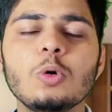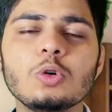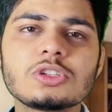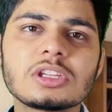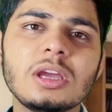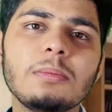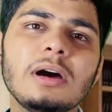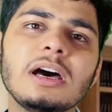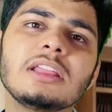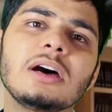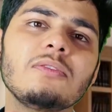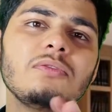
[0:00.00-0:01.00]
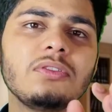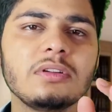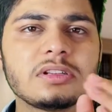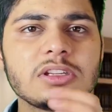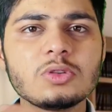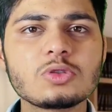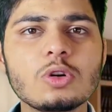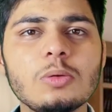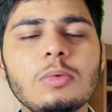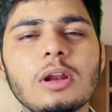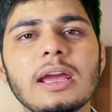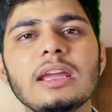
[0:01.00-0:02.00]
उसके बाद हम फिर से उसको
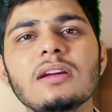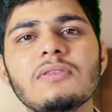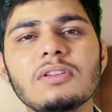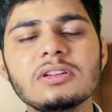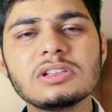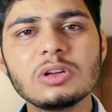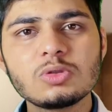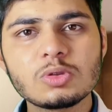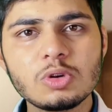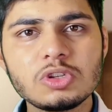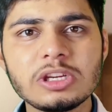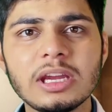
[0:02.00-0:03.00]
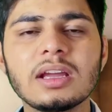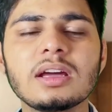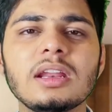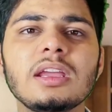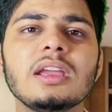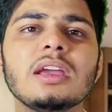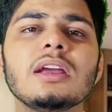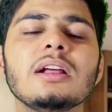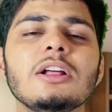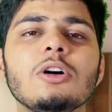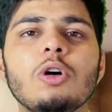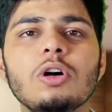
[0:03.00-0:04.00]
बुलाएंगे फिर से उसको चेक करेंगे
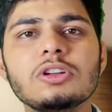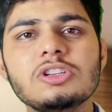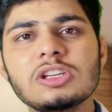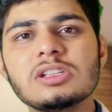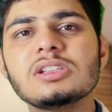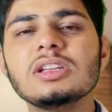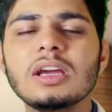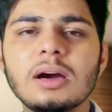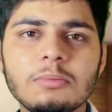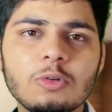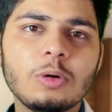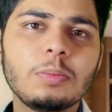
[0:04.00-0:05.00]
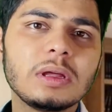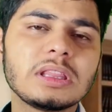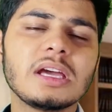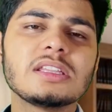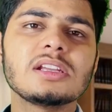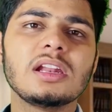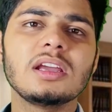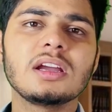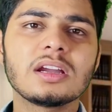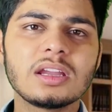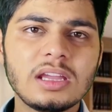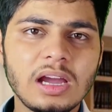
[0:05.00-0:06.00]
और जिससे हमको पता
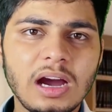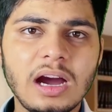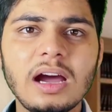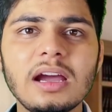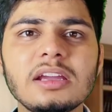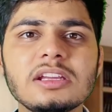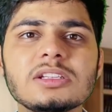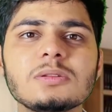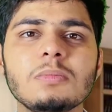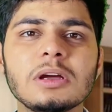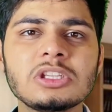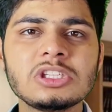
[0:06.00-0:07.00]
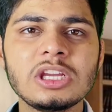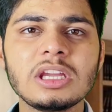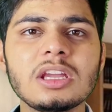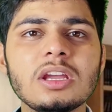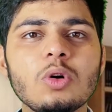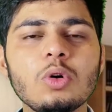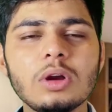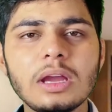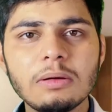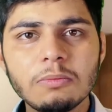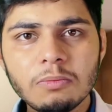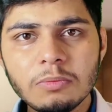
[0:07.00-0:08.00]
चलेगा कि हाँ इस बच्चे को
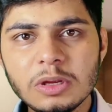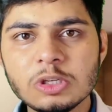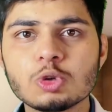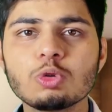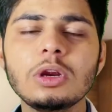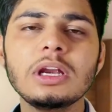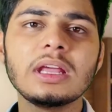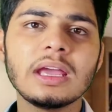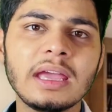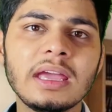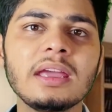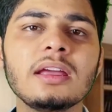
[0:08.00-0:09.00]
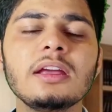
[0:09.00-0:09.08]
स्क्विंट है